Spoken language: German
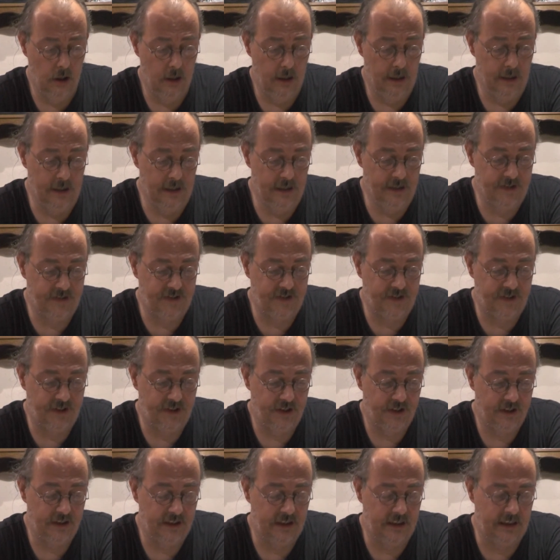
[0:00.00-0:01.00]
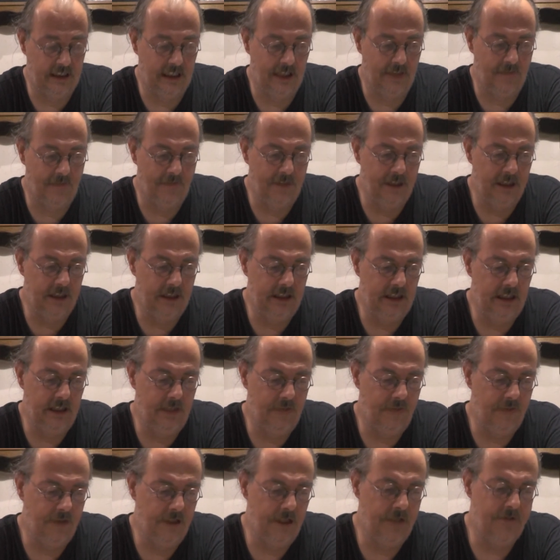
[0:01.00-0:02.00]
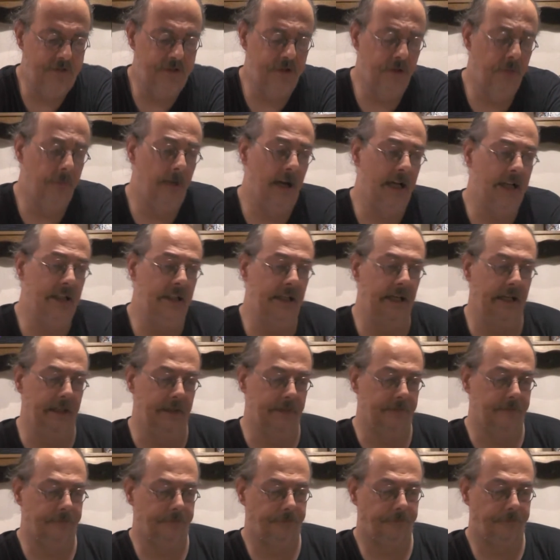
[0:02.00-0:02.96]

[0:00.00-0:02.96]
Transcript: ist definitiv nicht so mein Ding.